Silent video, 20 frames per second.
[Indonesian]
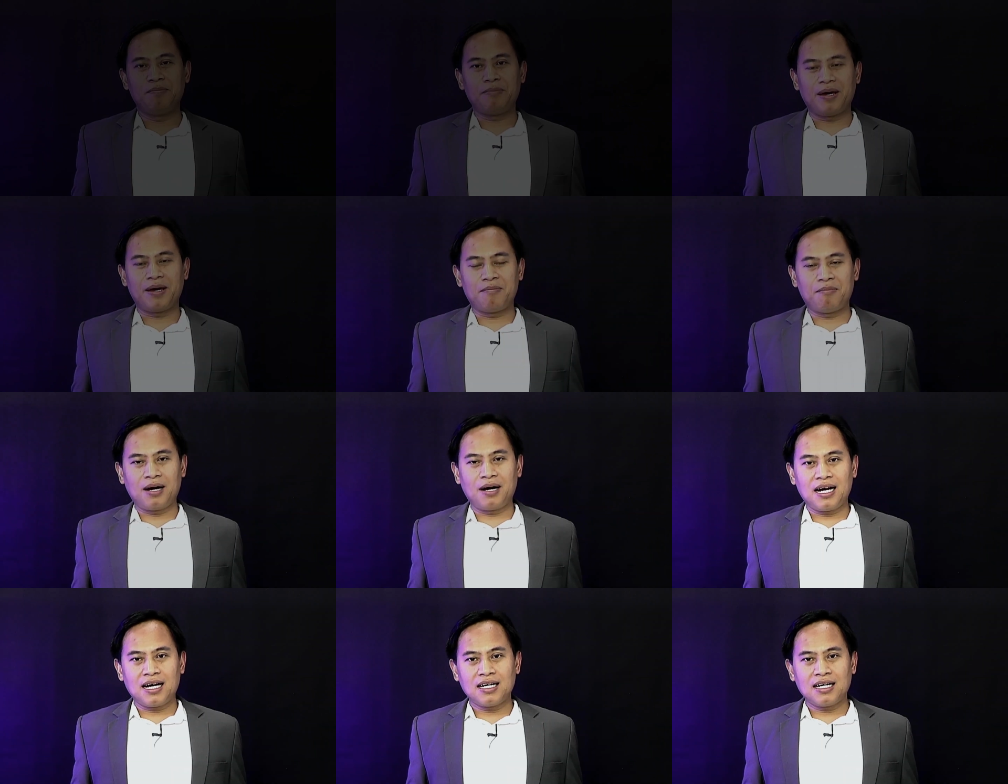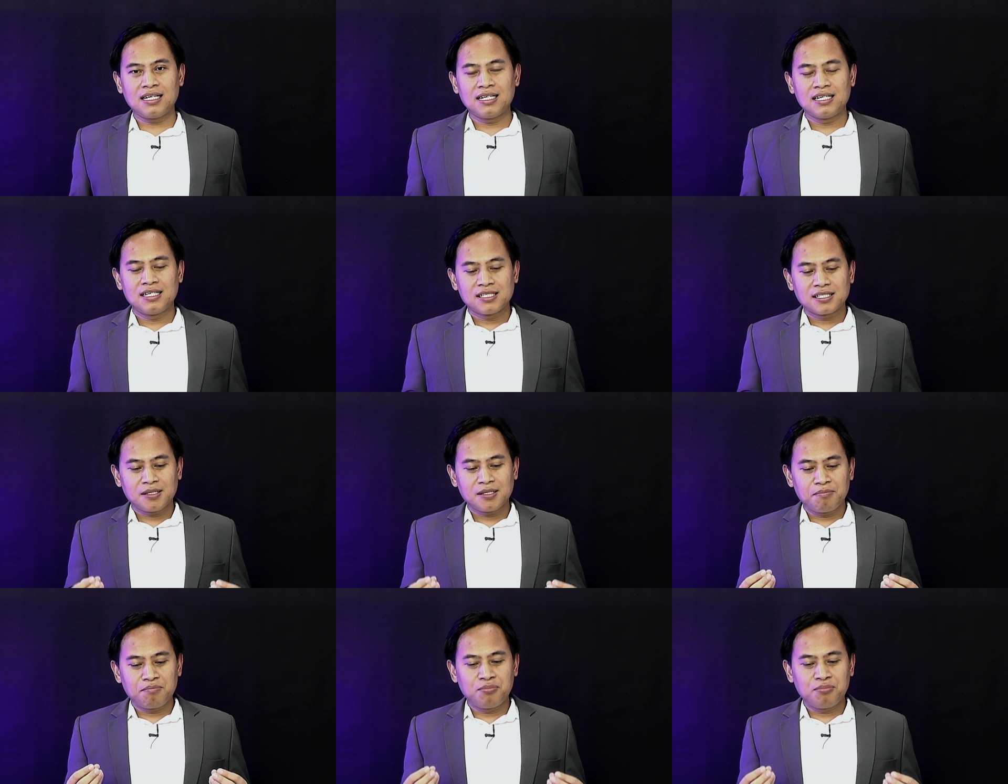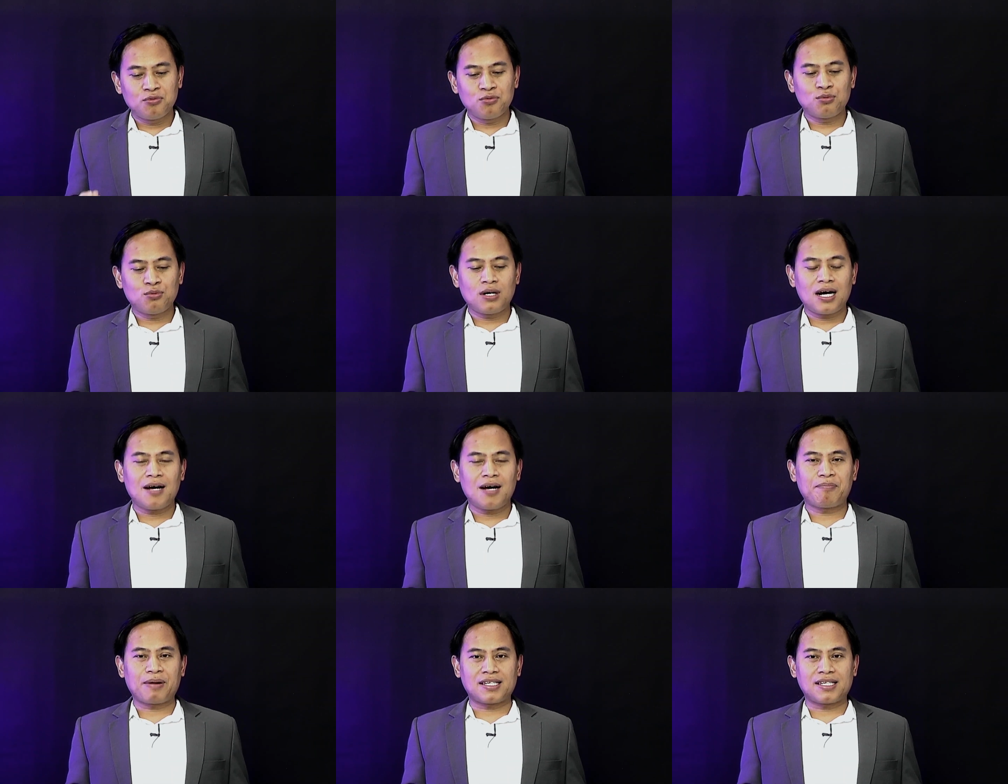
memang sebuah